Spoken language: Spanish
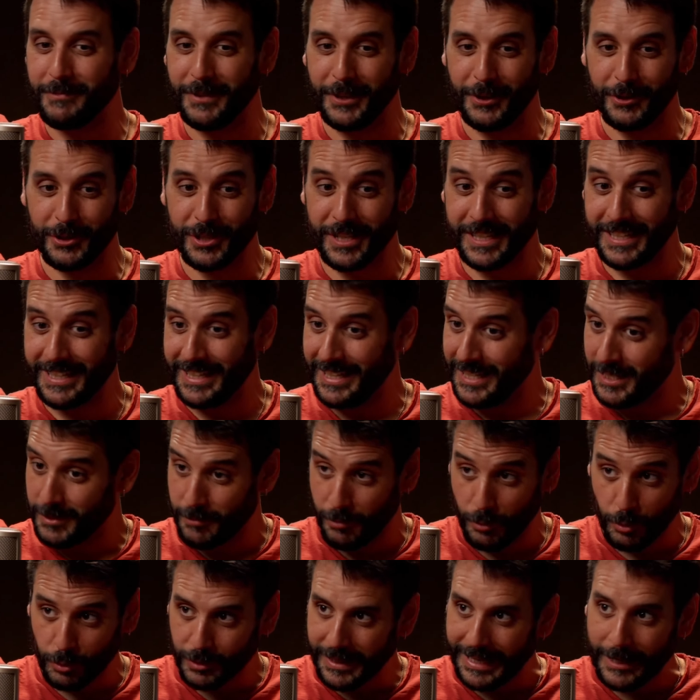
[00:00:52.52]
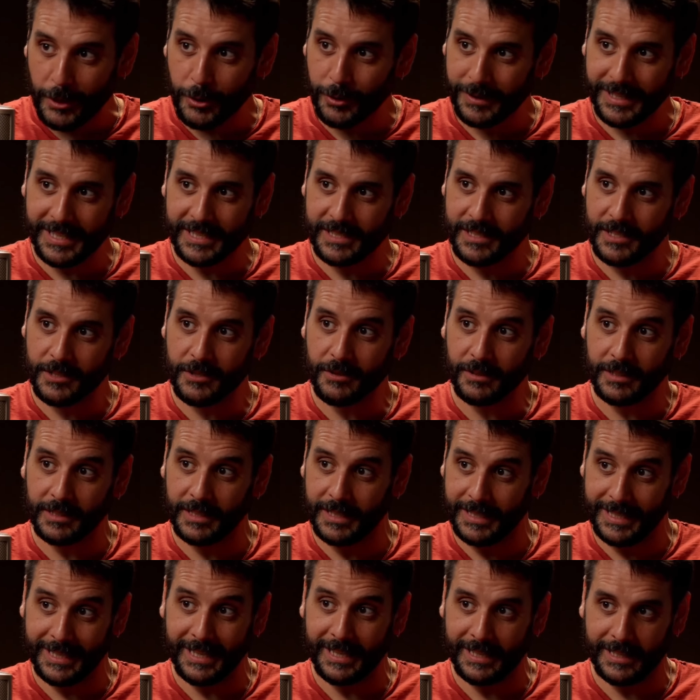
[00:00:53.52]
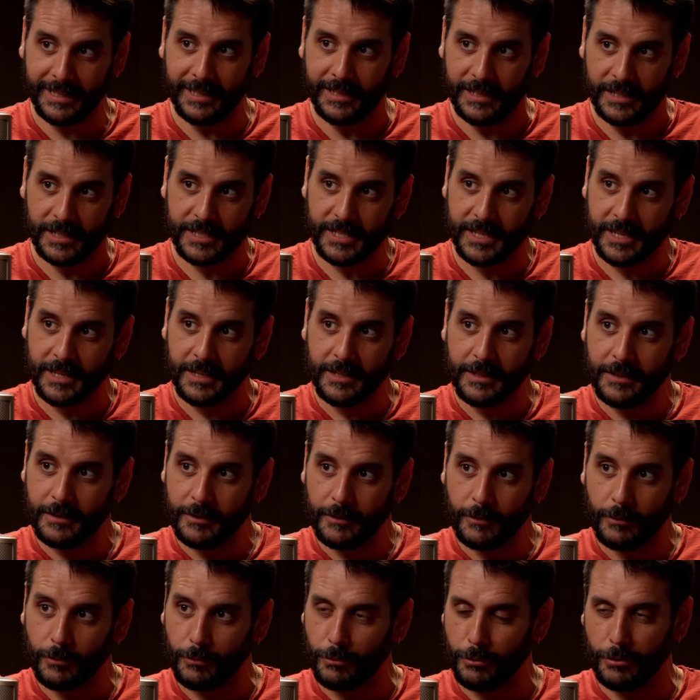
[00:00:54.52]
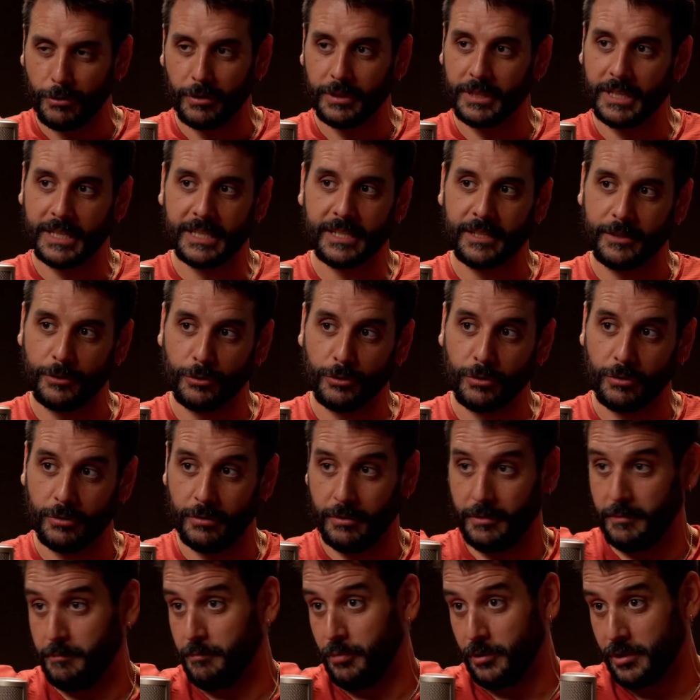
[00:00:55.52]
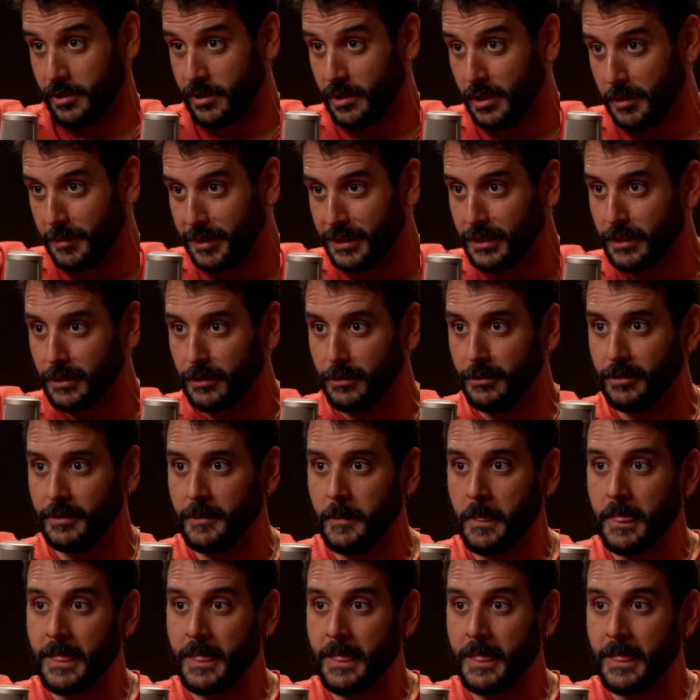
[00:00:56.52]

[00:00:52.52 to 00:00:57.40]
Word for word: Pero es que es brutal lo que has dicho, que te haría Reels, uno detrás de otro, posiblemente, ¿no?